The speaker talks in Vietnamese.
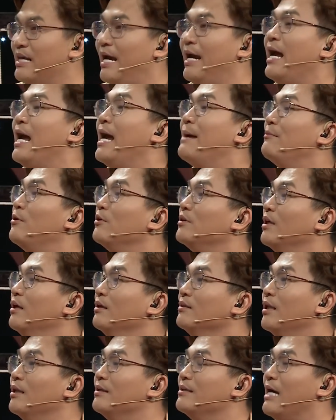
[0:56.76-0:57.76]
vậy em có
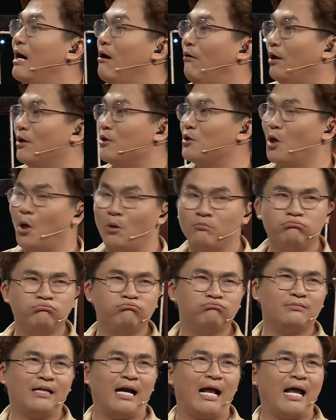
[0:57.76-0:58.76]
tự tin vào cái vốn
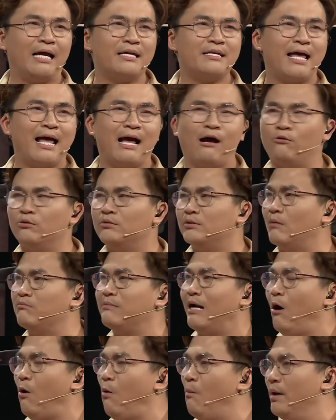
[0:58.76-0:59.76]
ca dao
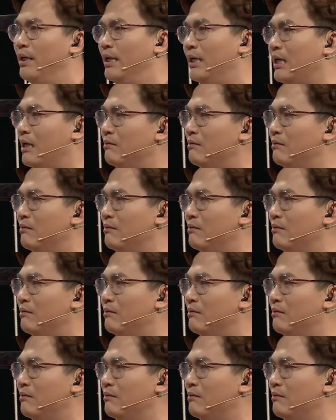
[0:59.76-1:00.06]
trong đầu mình